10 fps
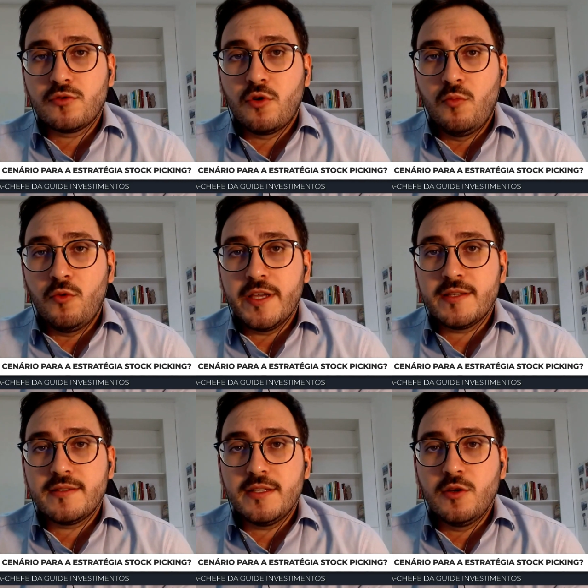como
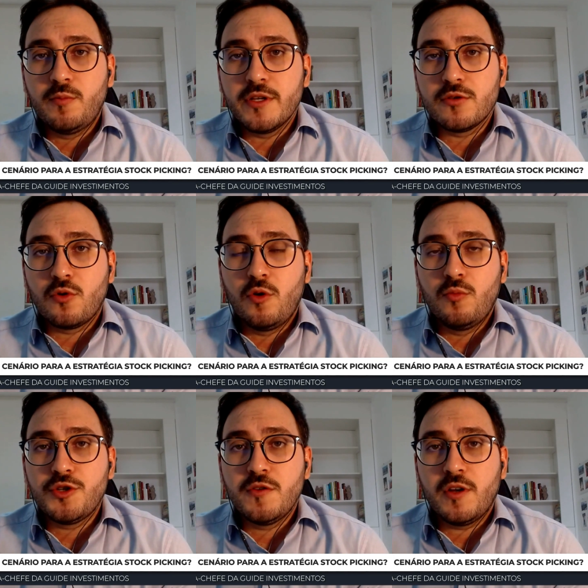esse e o preço do
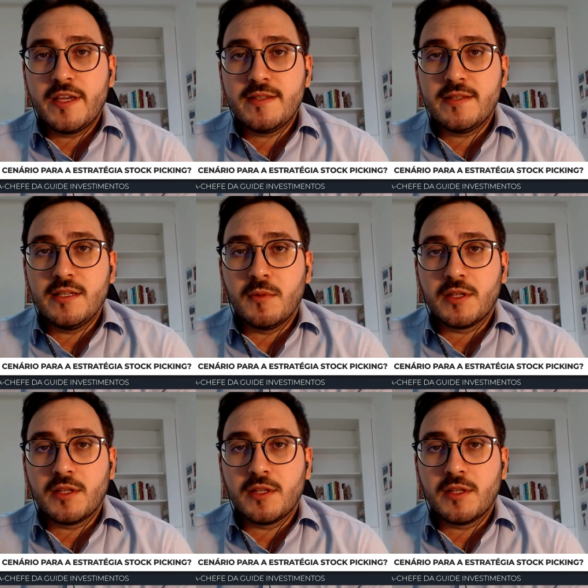combustível lá em cima.